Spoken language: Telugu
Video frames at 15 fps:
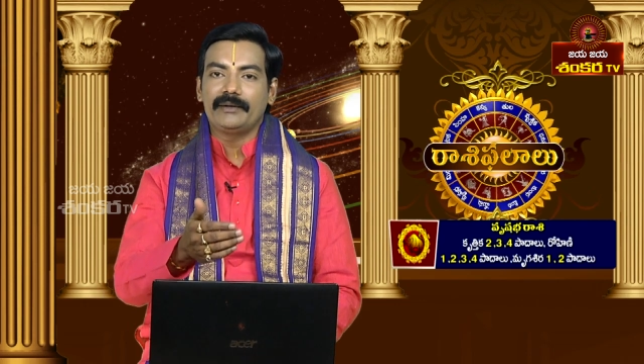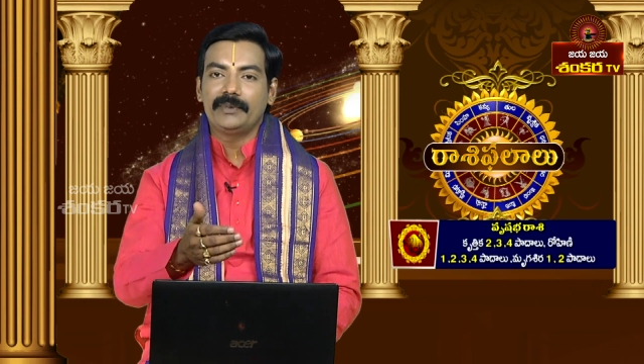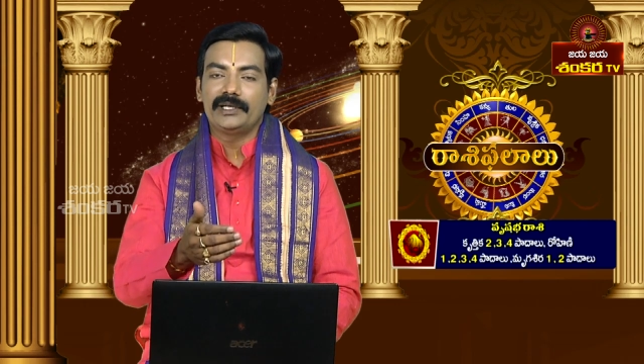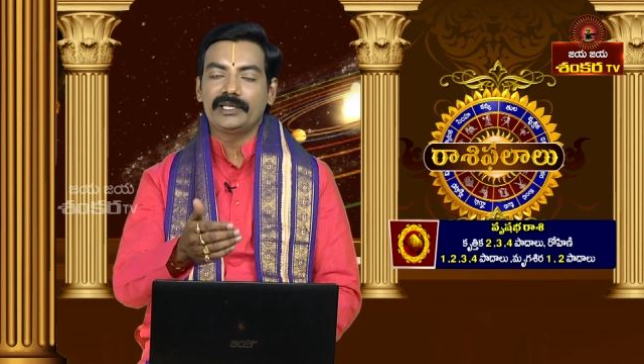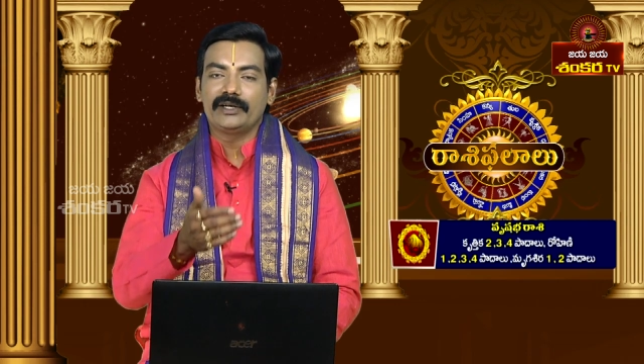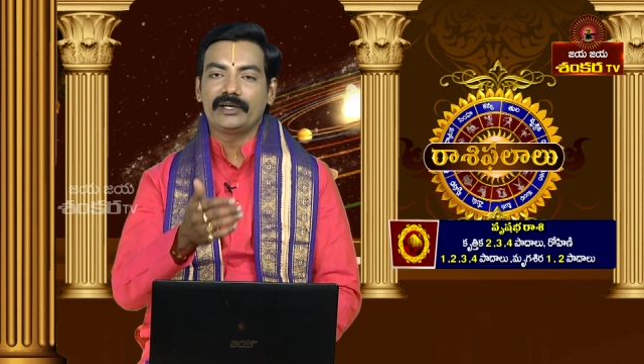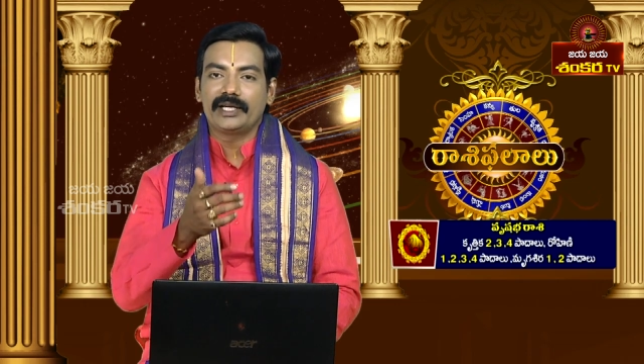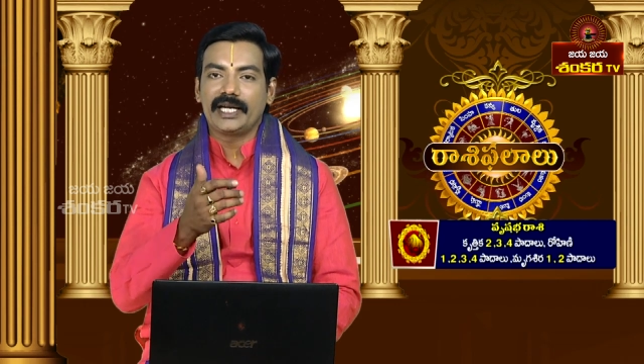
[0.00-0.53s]

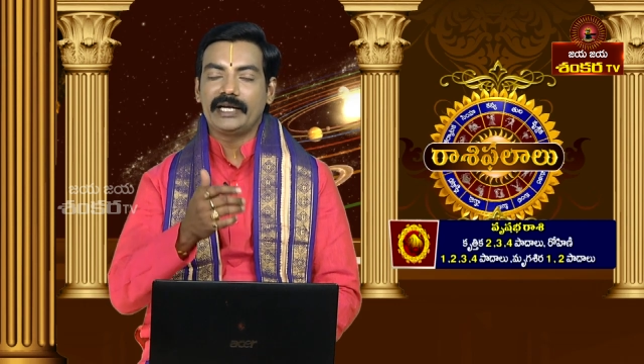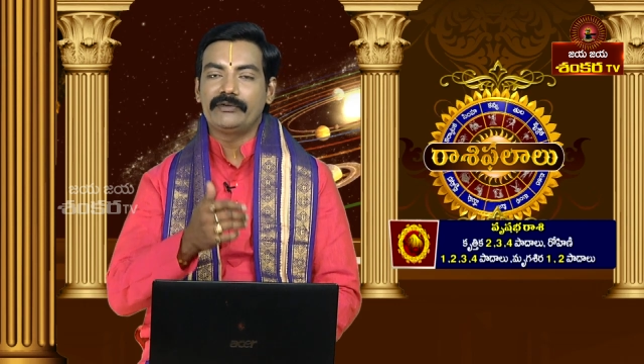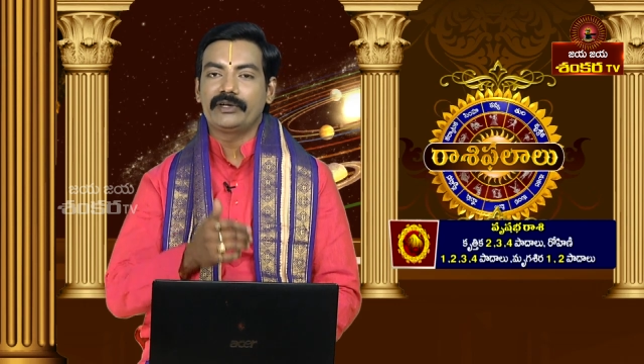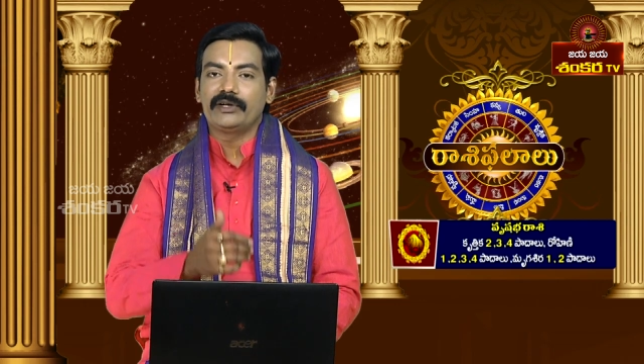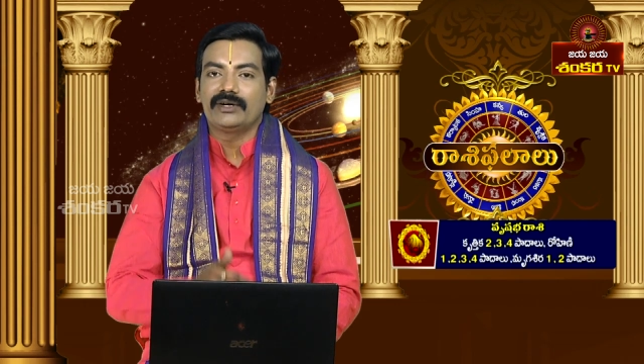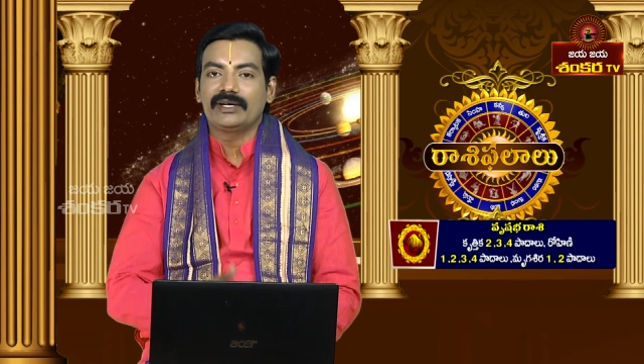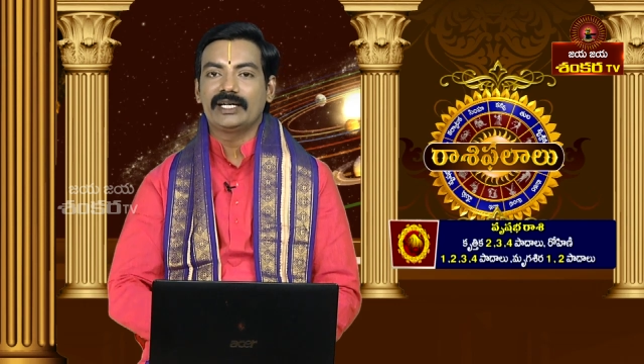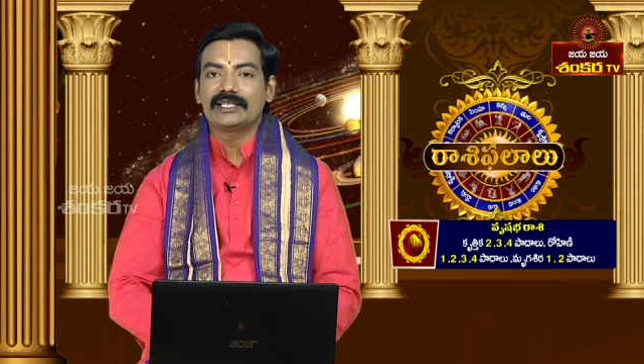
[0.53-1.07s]
ఇబ్బందులు
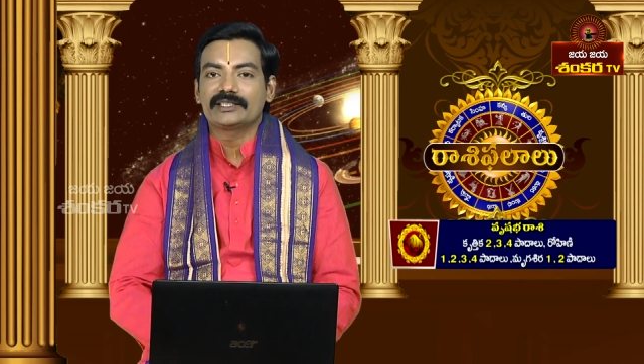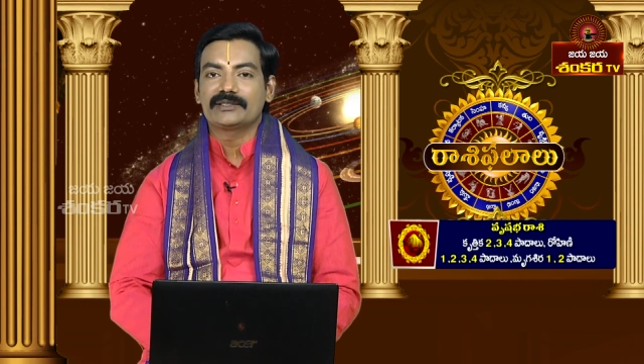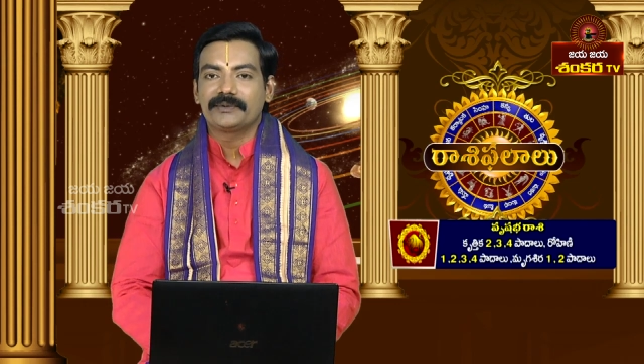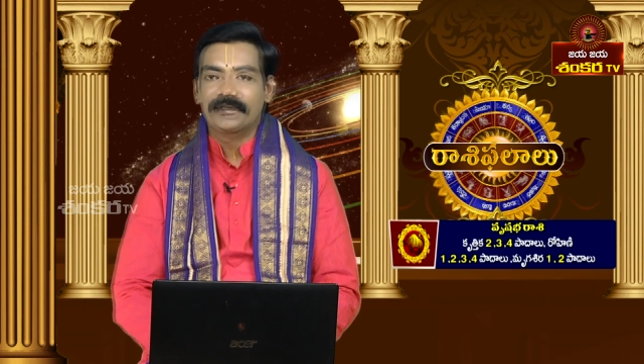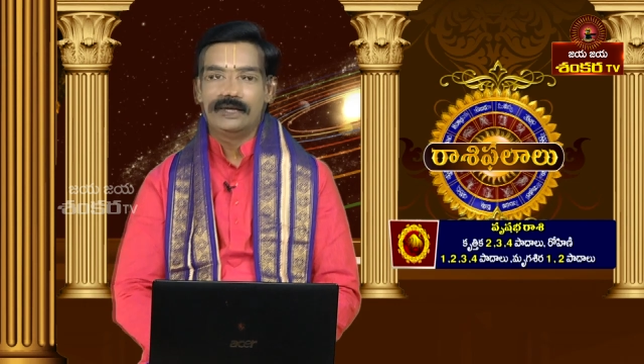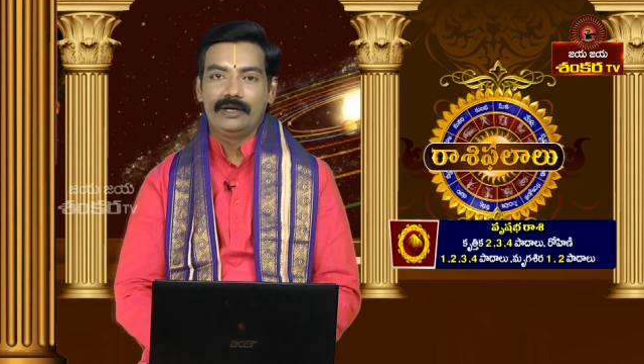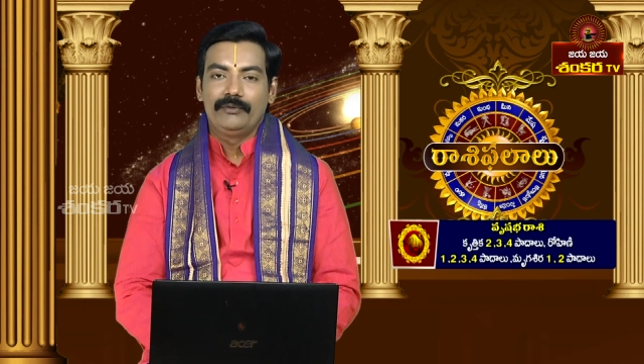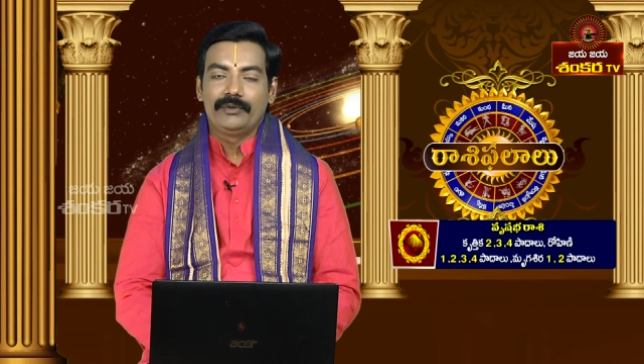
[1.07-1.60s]
కలిగేటువంటి అవకాశం
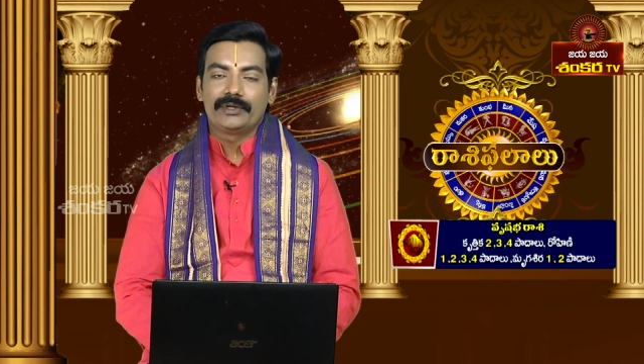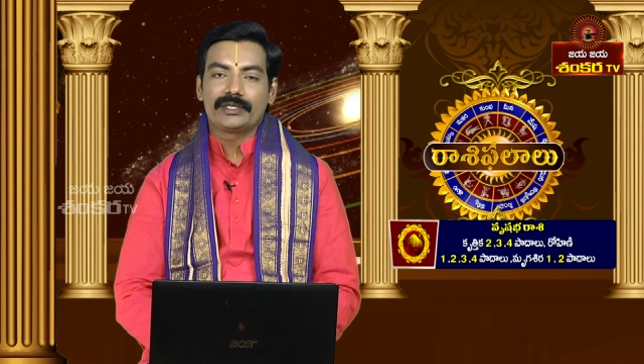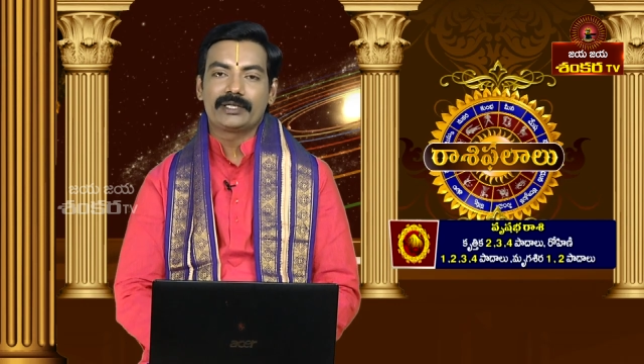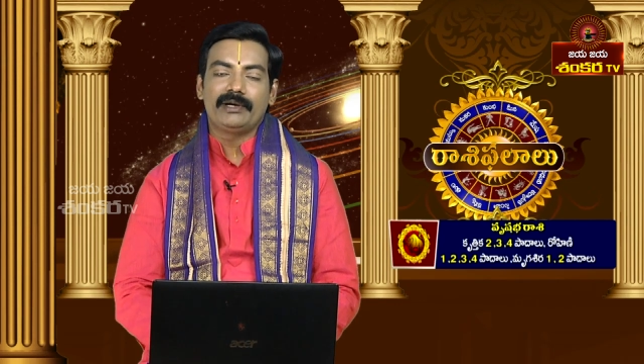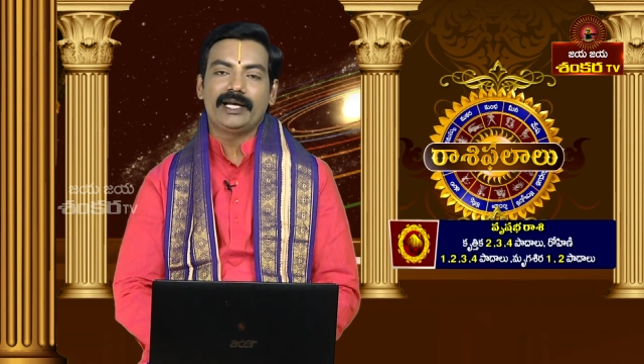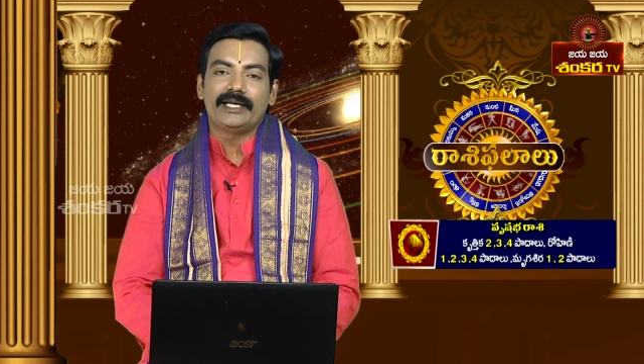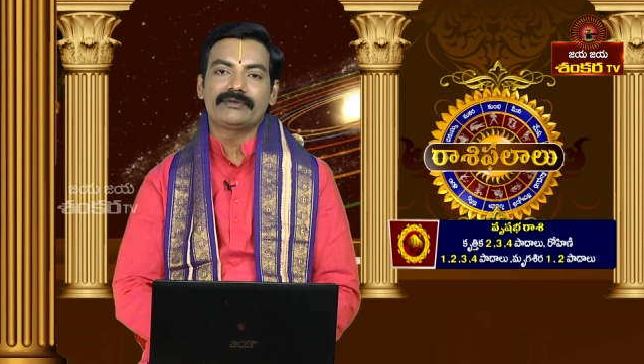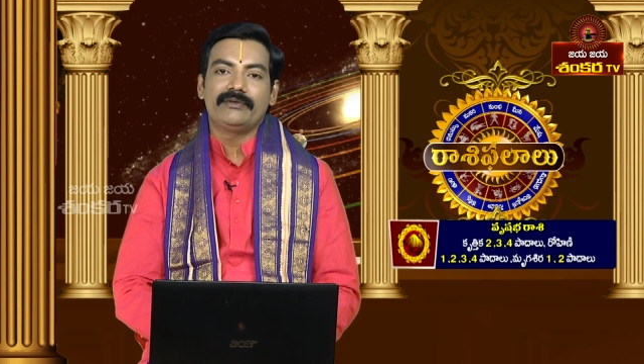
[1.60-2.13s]
ఉంది వృషభ
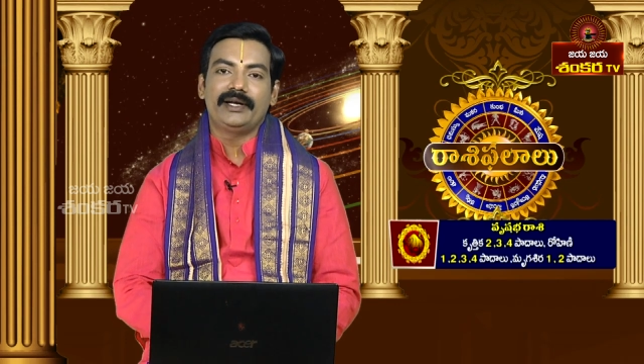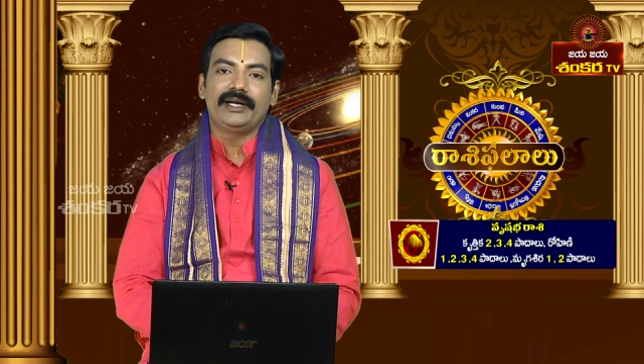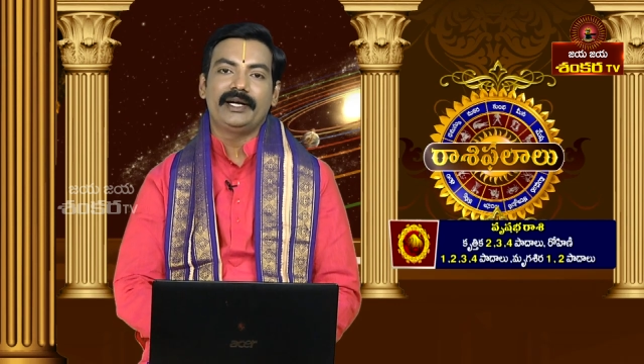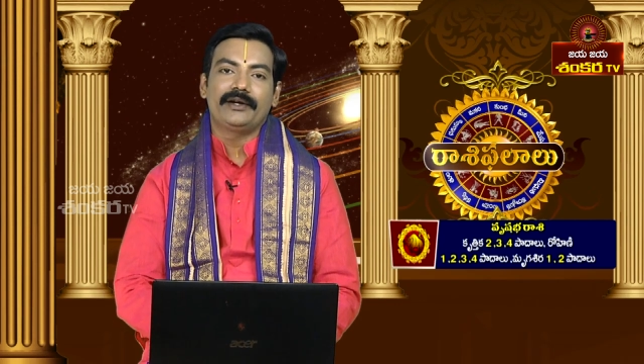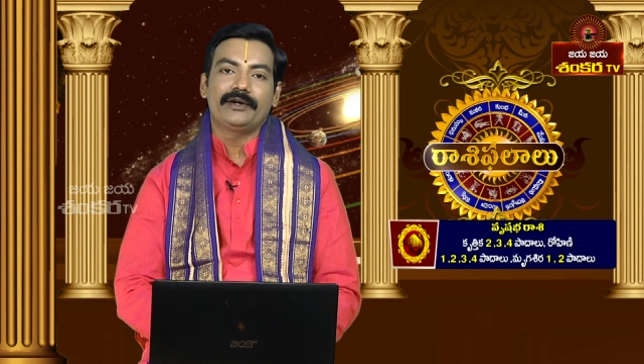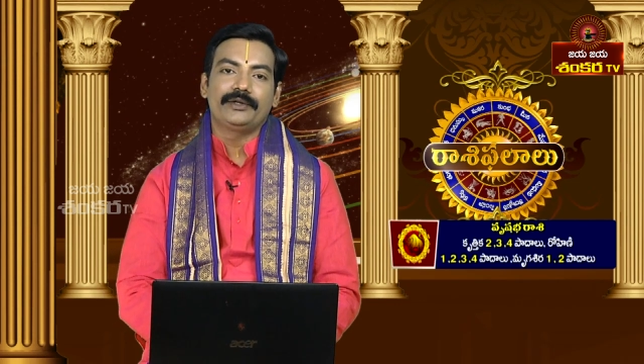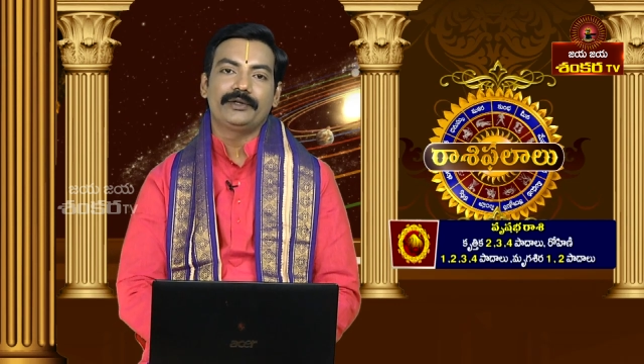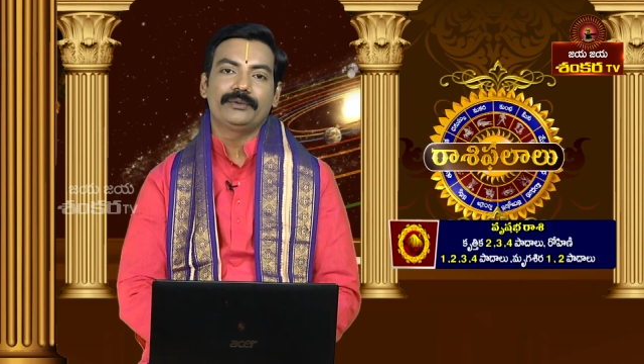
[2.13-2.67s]
రాశి వారి
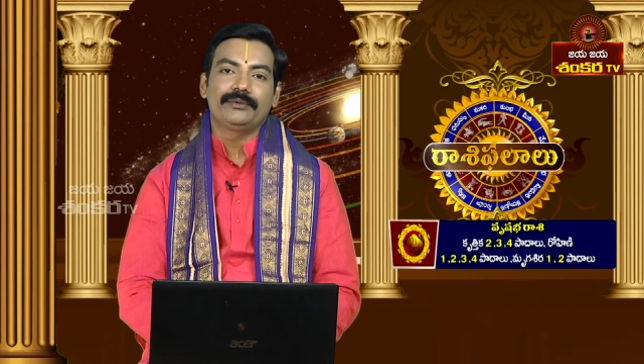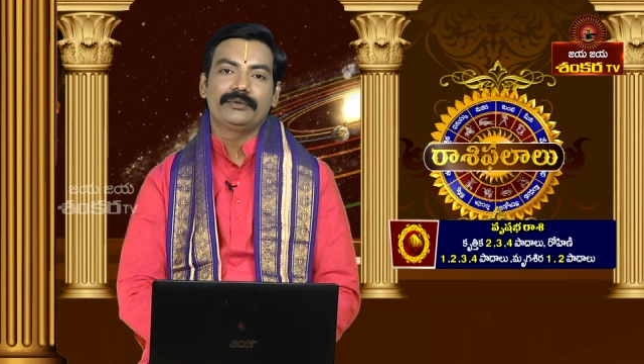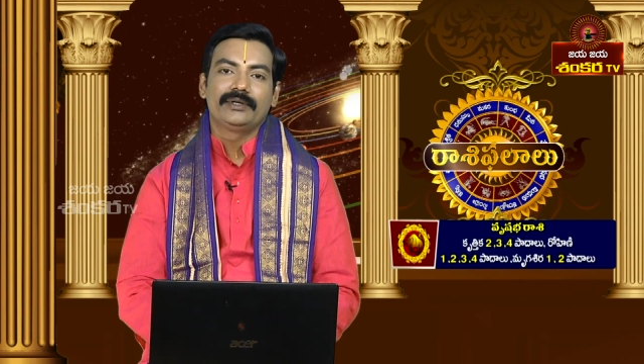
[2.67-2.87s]
నేటి రోజు